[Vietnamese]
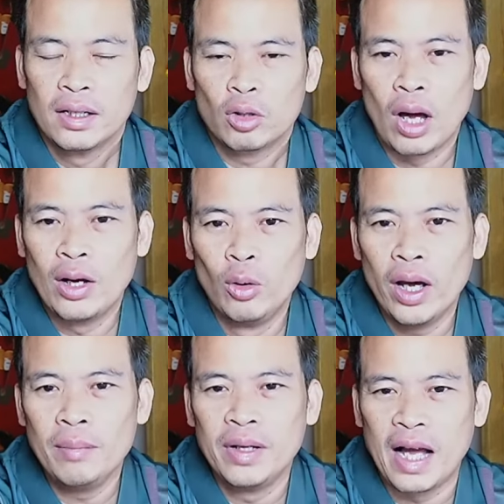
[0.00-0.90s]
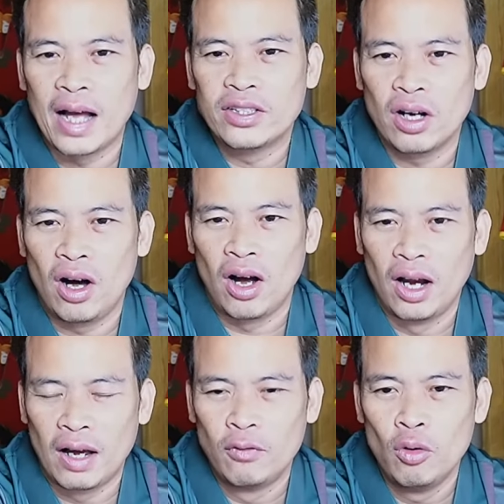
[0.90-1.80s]
Toàn Nguyễn Minh Hải cho hỏi
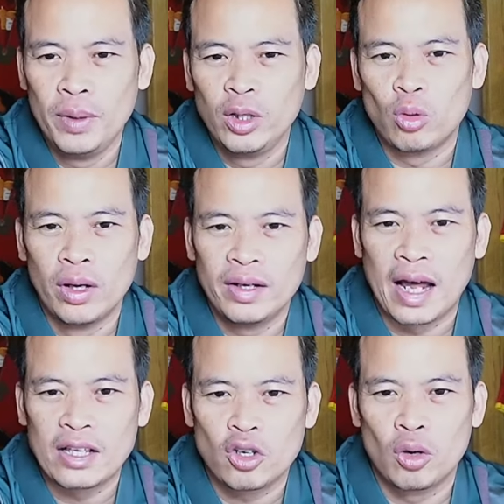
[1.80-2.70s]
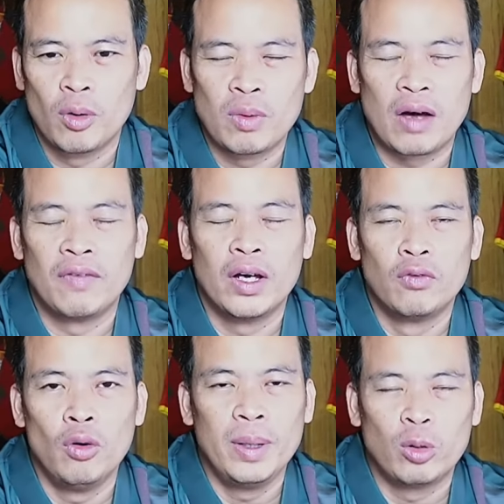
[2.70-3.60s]
là Vũ Minh Tuấn đá cho đội bóng nào vậy?
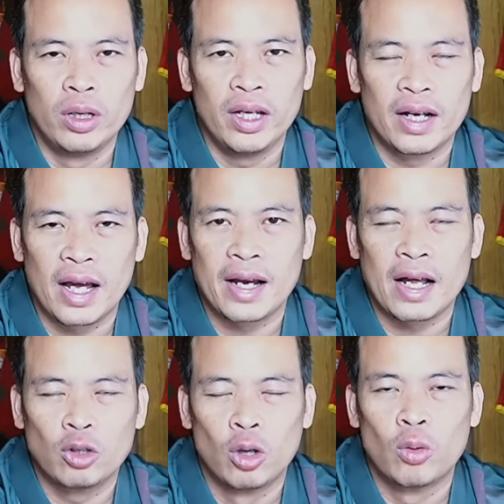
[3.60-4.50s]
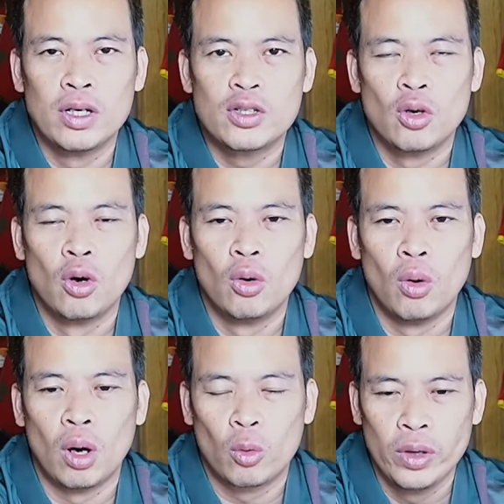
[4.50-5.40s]
Vũ Minh Tuấn hiện nay đang thuộc quân số
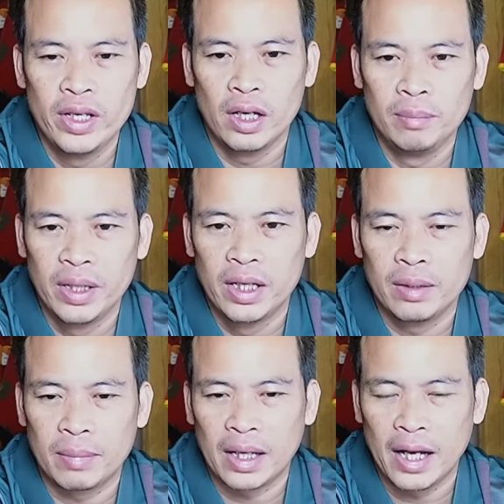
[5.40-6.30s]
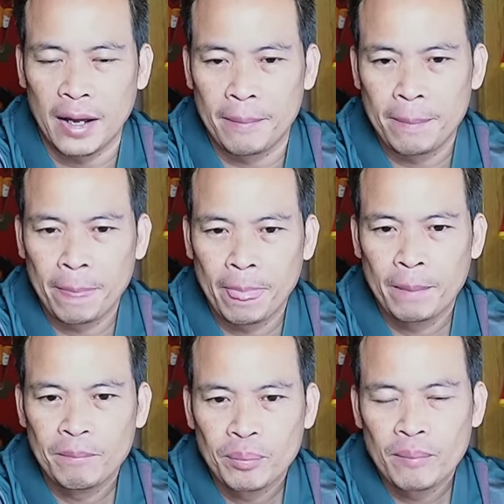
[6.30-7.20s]
của Quy Nhơn Bình Định bạn nhá.
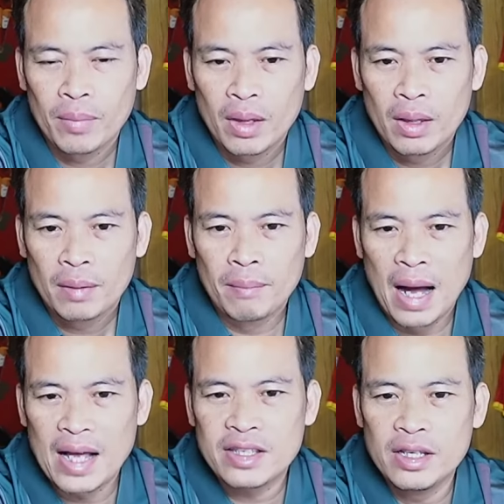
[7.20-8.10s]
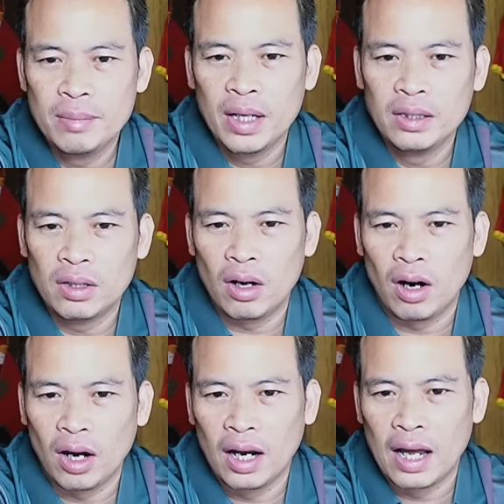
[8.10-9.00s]
Bá Simon có
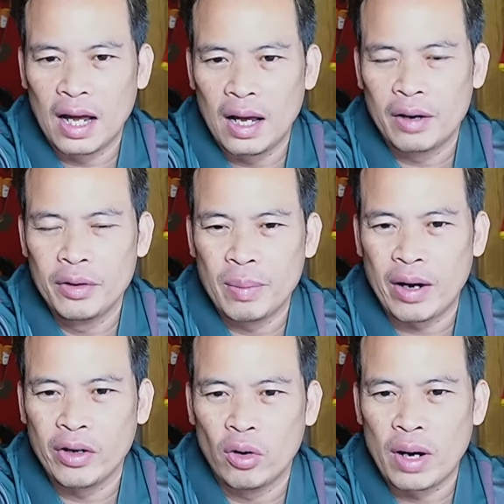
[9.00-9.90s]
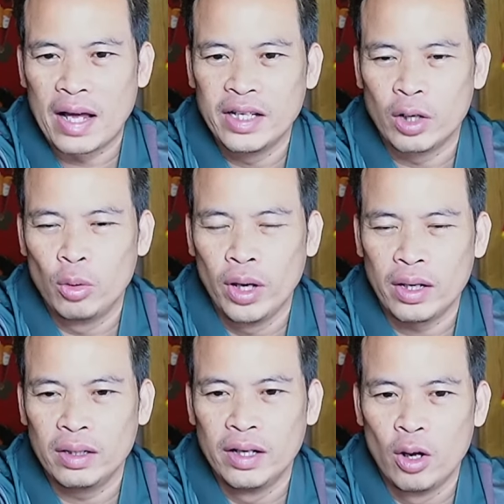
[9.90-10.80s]
hỏi là Rimario đá nhiệt
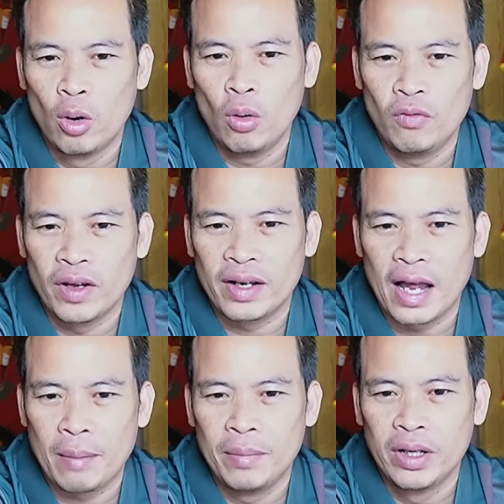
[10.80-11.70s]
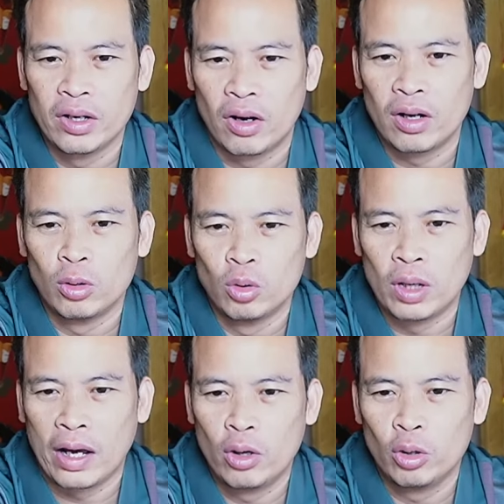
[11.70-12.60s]
huyết, nếu Việt Nam mình có cầu thủ
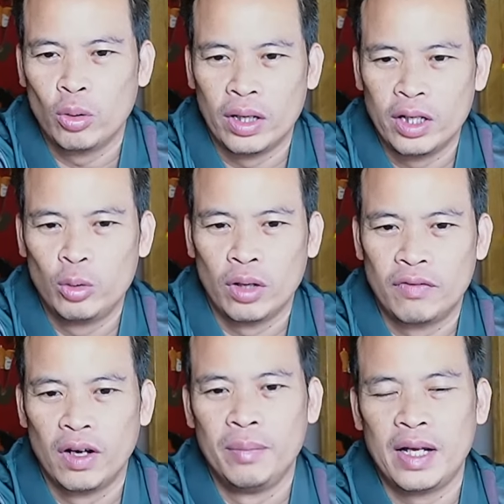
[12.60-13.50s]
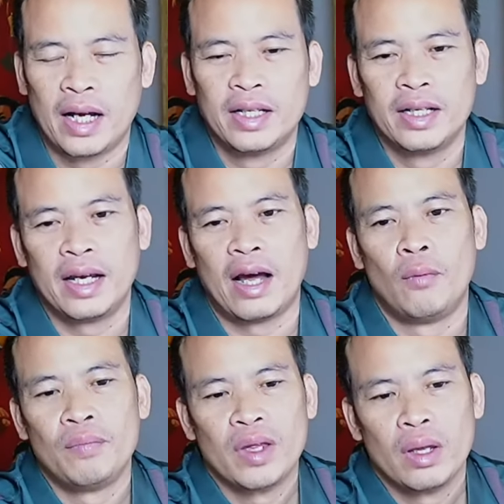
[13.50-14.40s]
này ở đội tuyển thì tuyệt vời, Minh Hải thấy thế
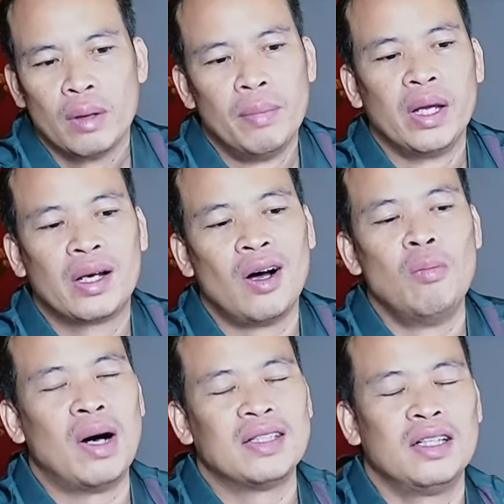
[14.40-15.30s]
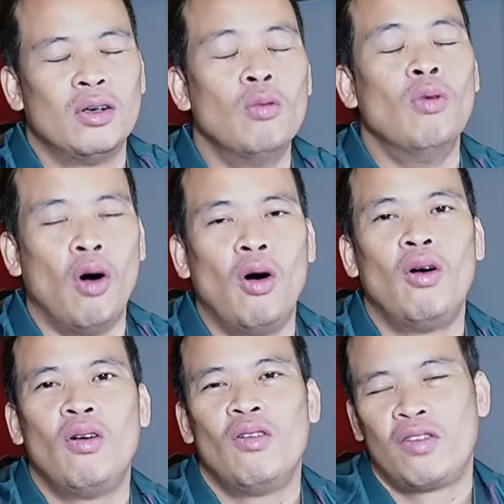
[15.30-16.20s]
nào? Mình không bao giờ ủng hộ
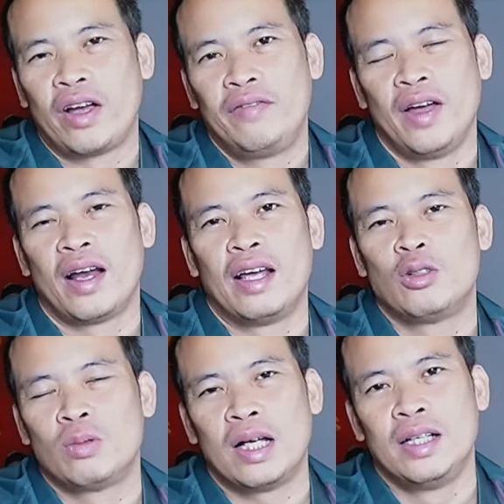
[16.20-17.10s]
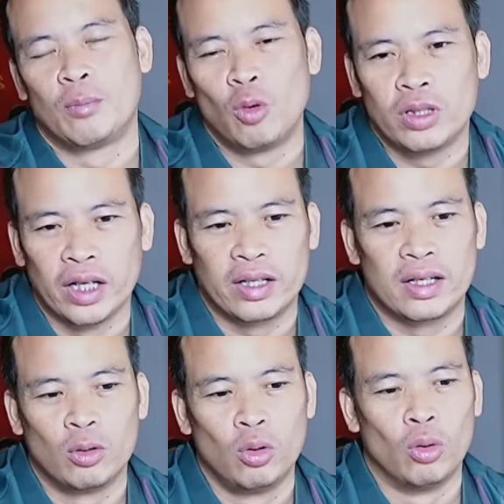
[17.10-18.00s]
cái việc là chúng ta nhập quốc tịch
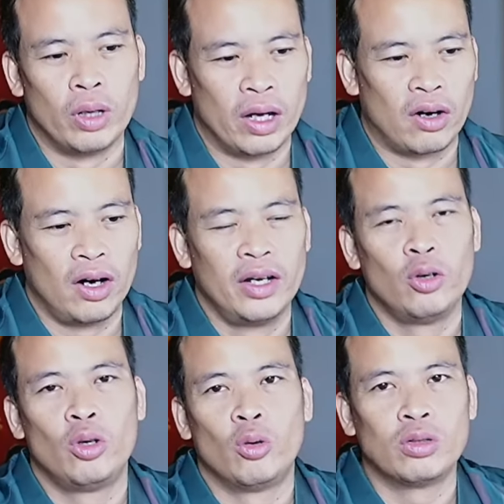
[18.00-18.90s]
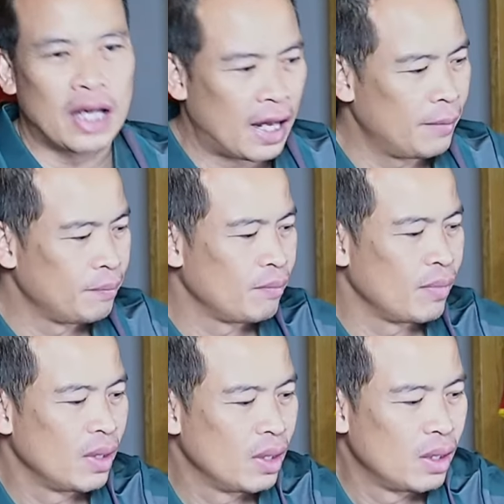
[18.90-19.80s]
cầu thủ để gọi lên đội tuyển quốc gia.
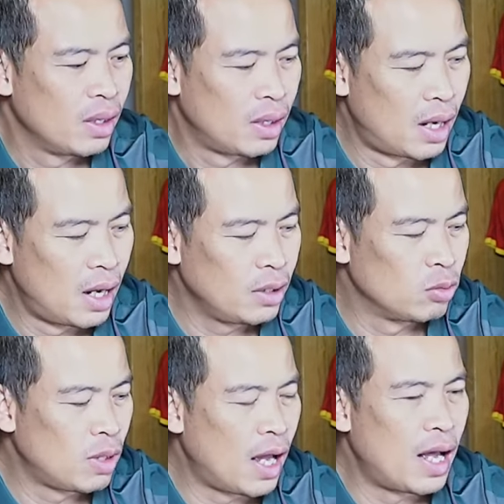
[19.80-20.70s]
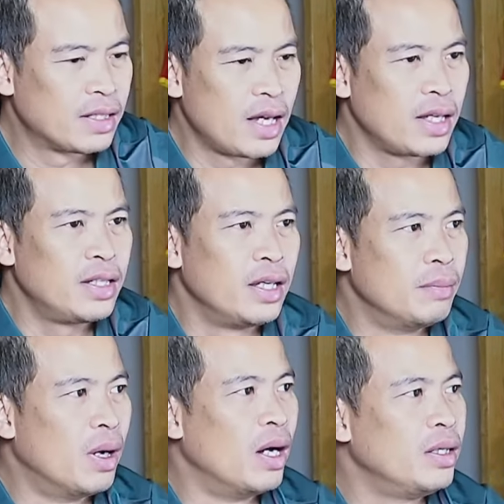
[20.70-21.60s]
Đấy, chúng ta sẽ chỉ
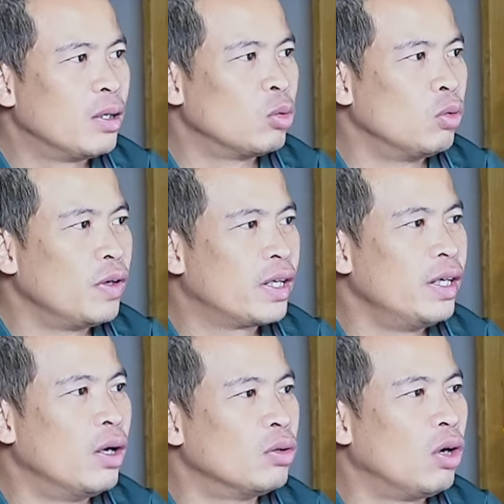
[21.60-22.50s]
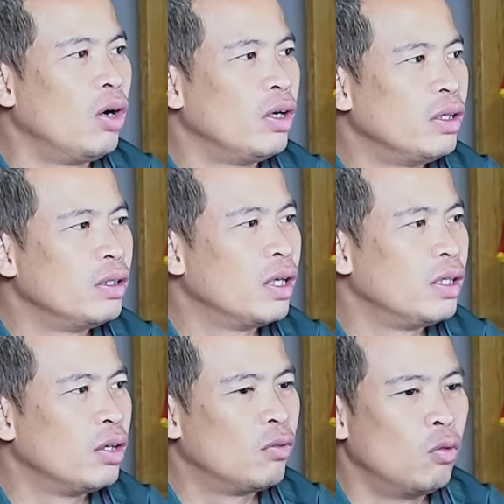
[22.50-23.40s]
mời những cầu thủ Việt kiều thôi, như thế
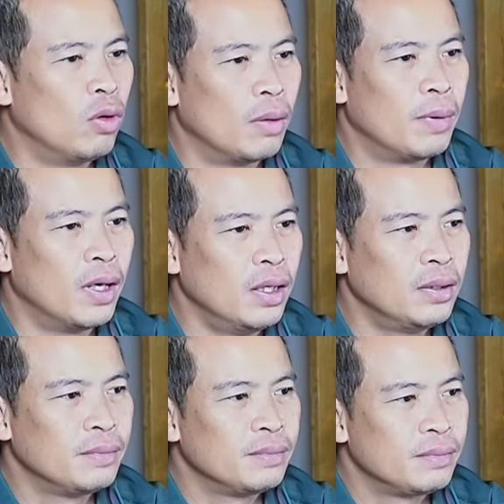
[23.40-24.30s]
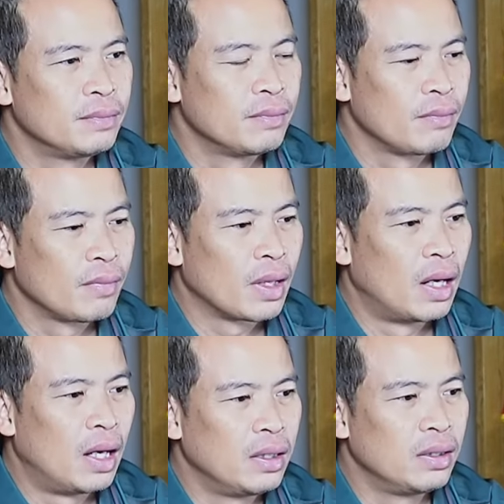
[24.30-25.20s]
thì nó phù hợp hơn.
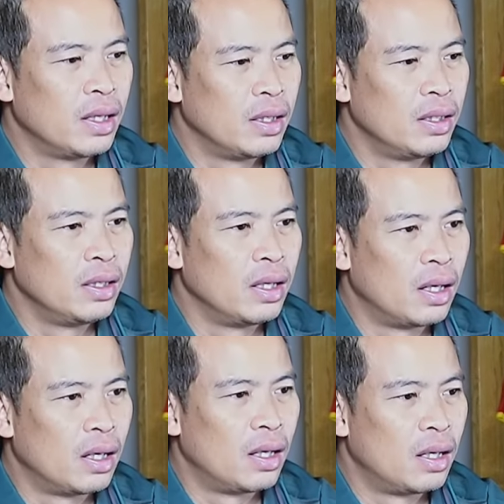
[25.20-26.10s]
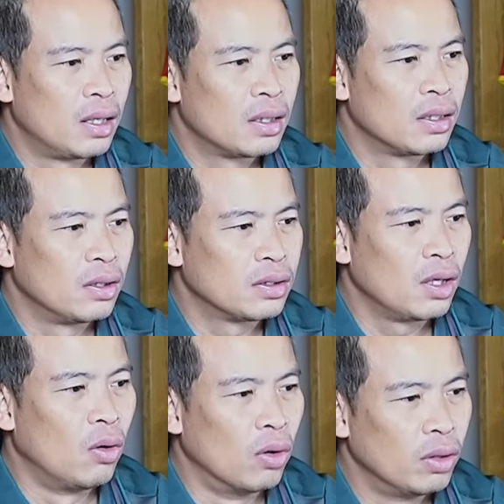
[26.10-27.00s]
Đó, như thế thì nó sẽ
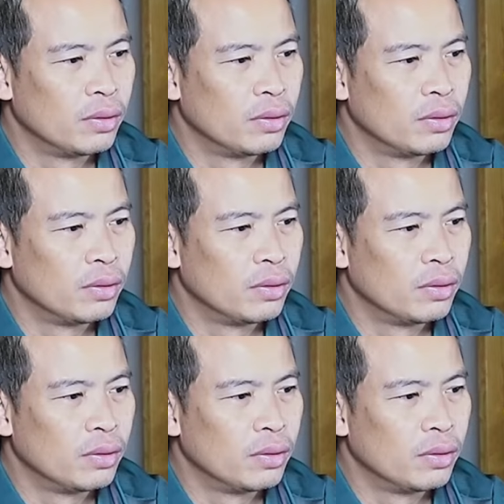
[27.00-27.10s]
ổn.